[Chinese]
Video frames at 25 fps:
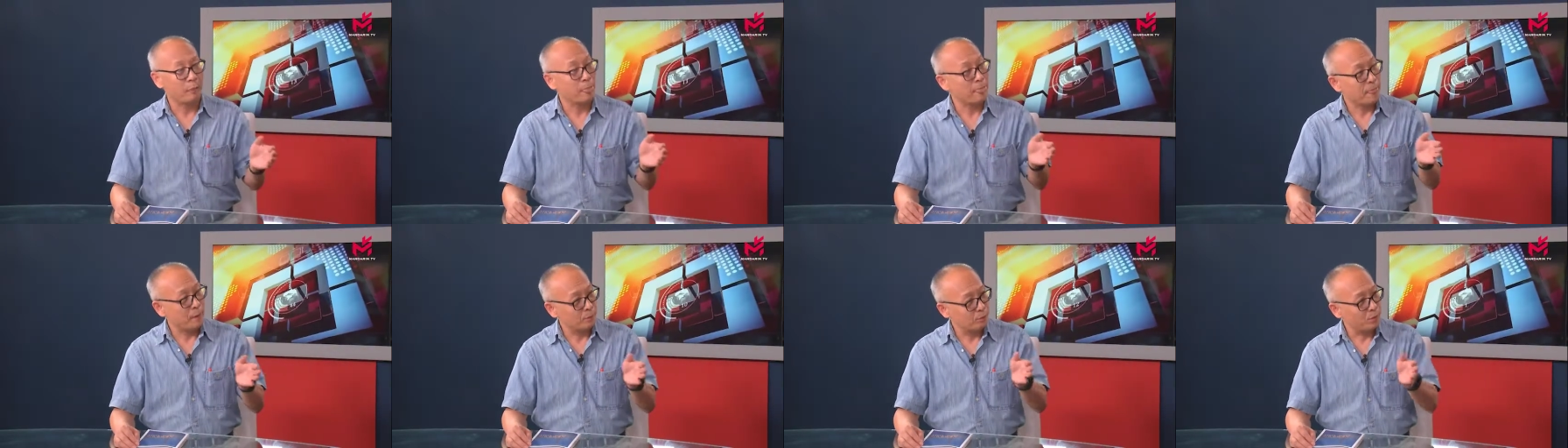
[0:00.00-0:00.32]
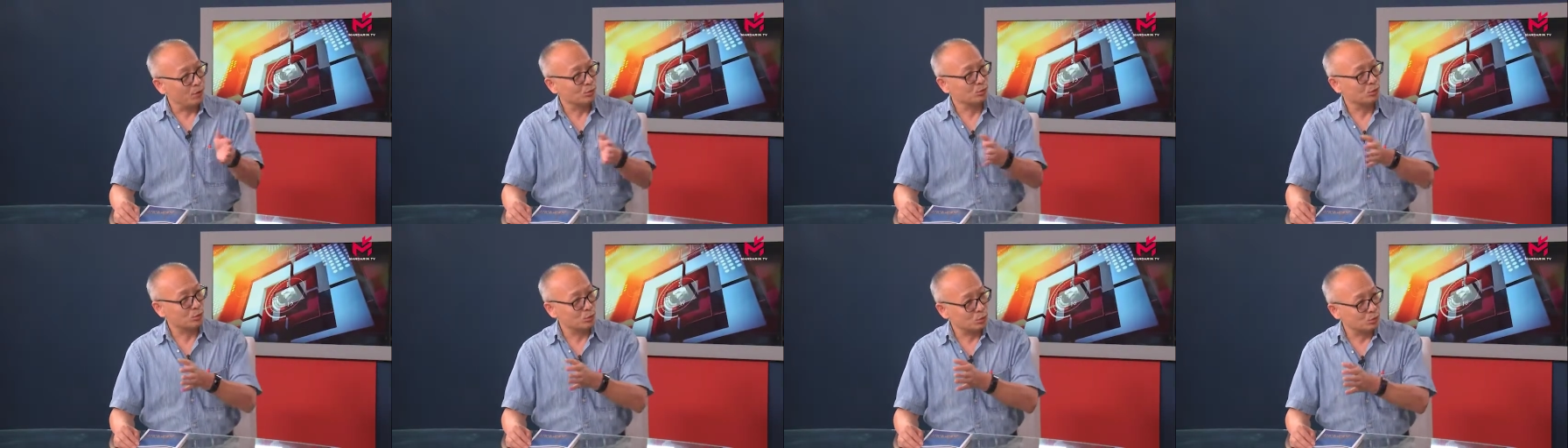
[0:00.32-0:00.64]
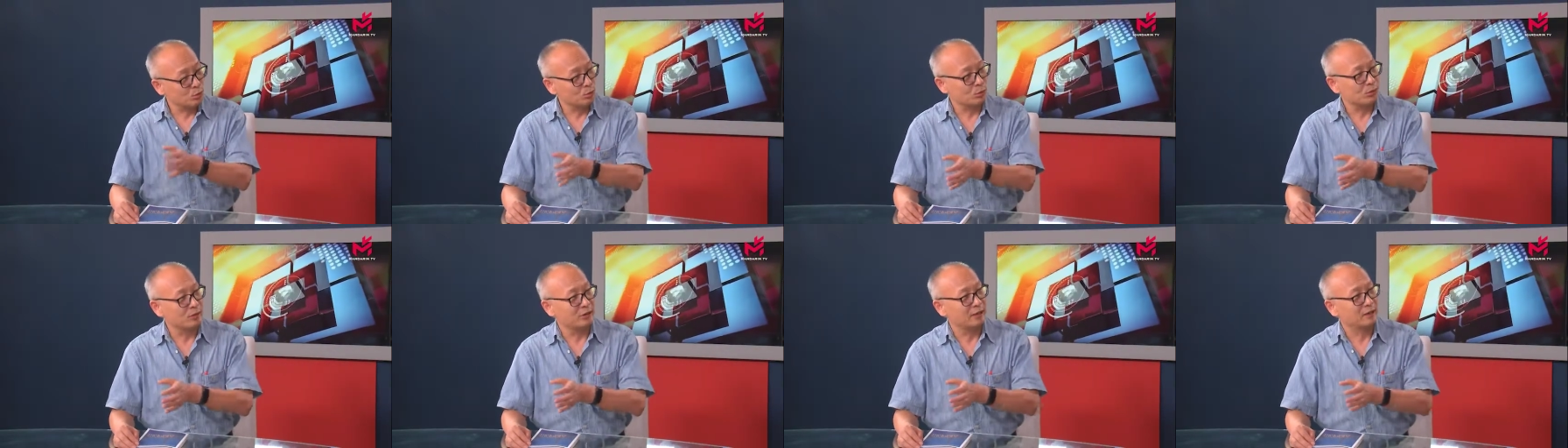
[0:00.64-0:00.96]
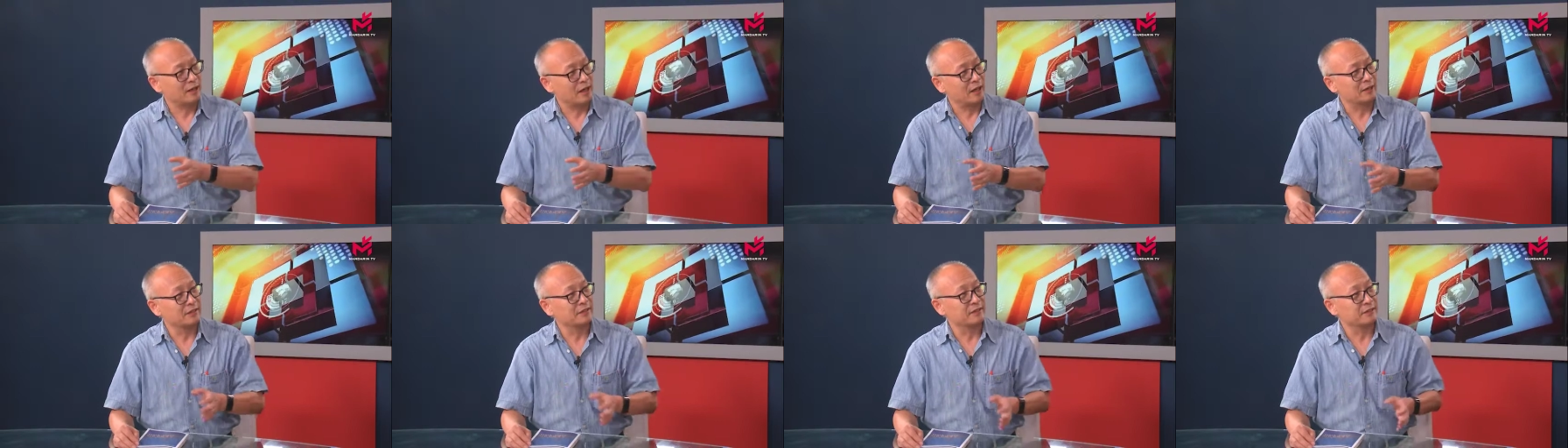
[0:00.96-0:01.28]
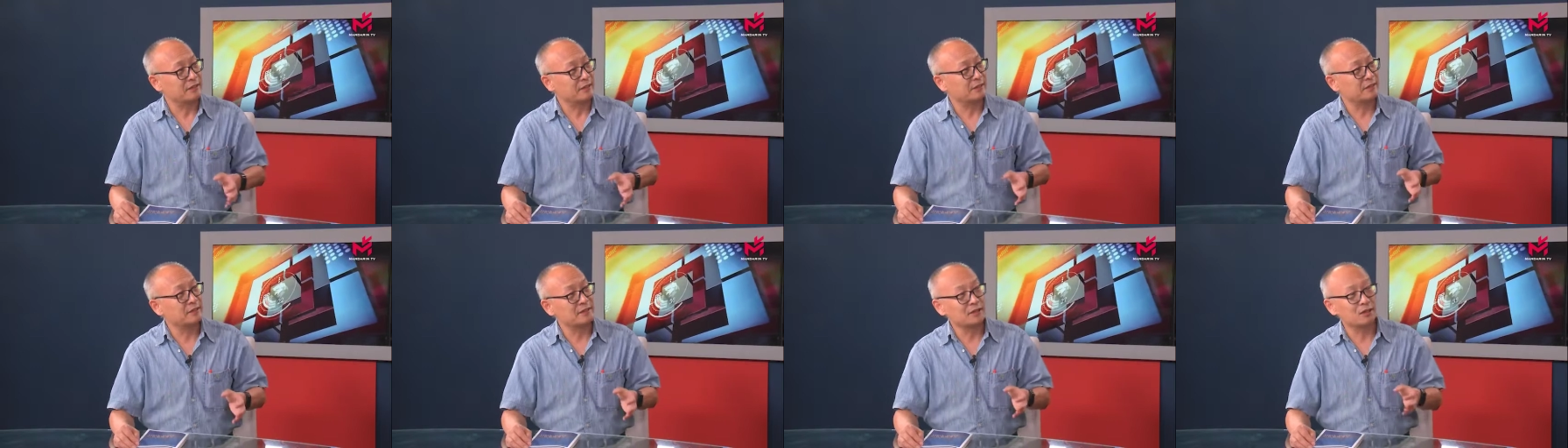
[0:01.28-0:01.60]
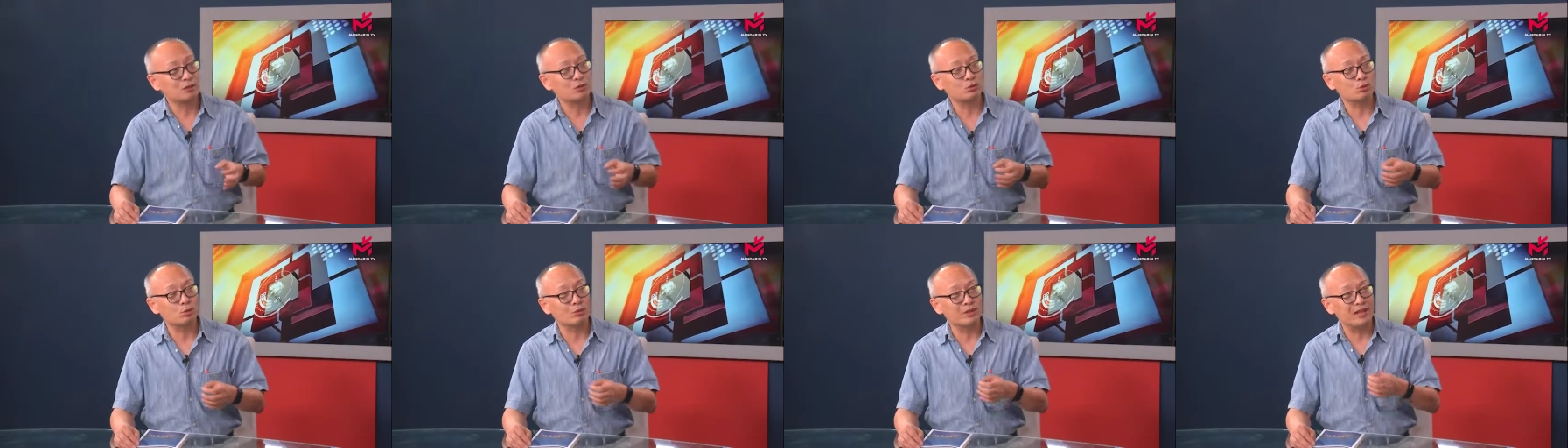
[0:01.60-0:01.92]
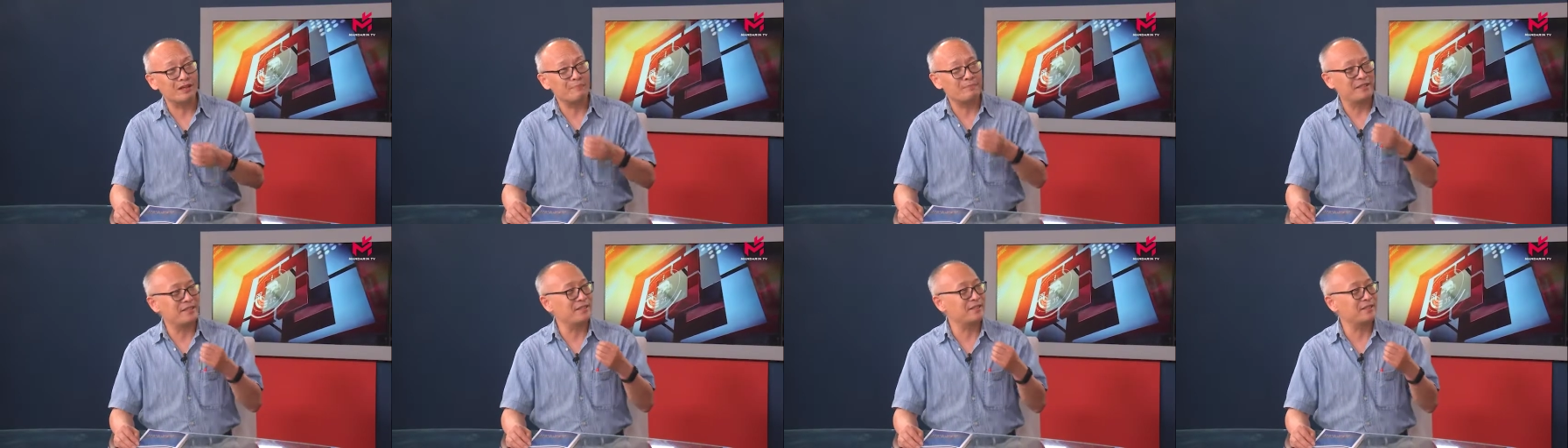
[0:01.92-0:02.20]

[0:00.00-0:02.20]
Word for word: 帮助中国抗疫。但是呢，从来没